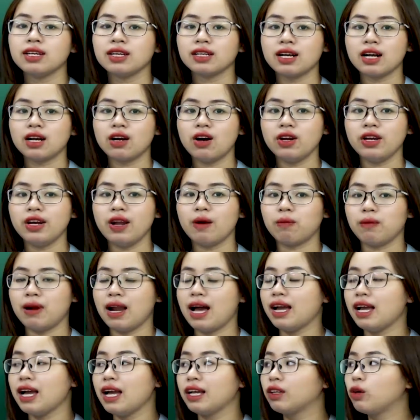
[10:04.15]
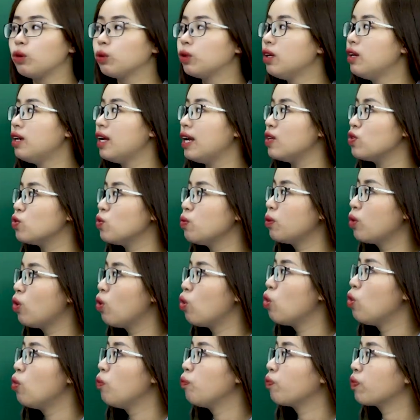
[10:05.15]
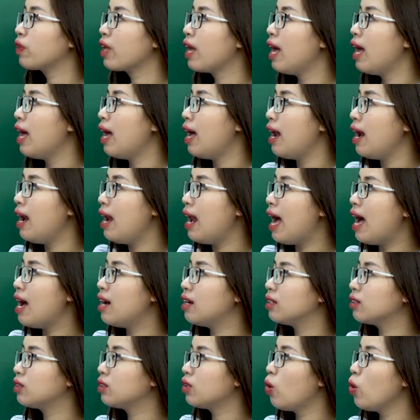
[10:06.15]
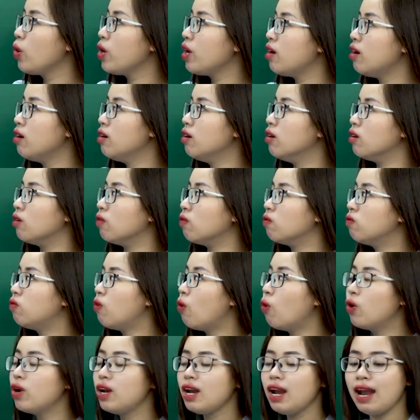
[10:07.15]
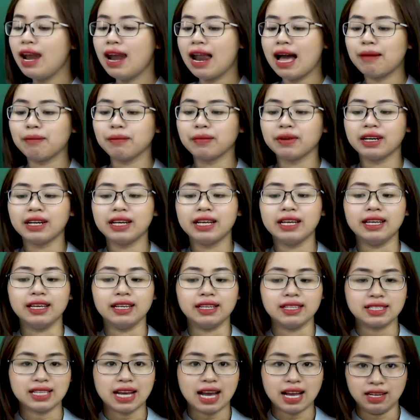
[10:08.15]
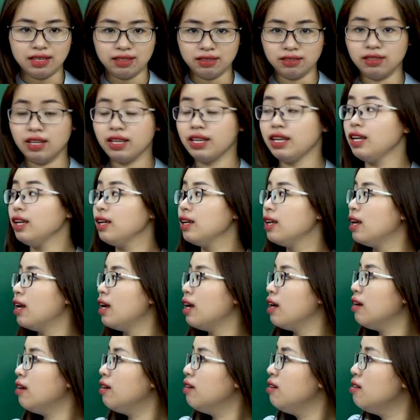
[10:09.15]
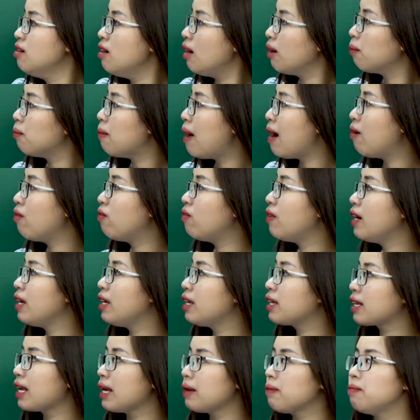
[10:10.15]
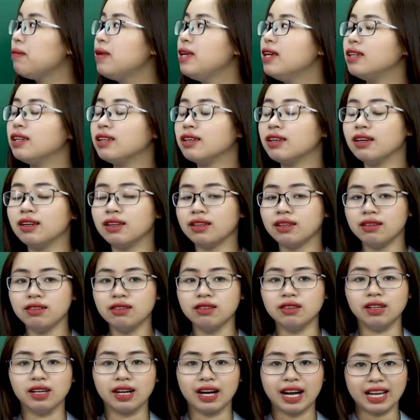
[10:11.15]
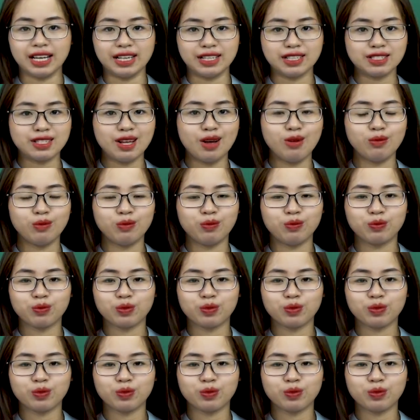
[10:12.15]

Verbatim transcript: Các con đọc lại hai câu thơ này giúp cô. Làng tôi ở vốn làm nghề trải lưới, nước bao vây cách biển nửa ngày sông.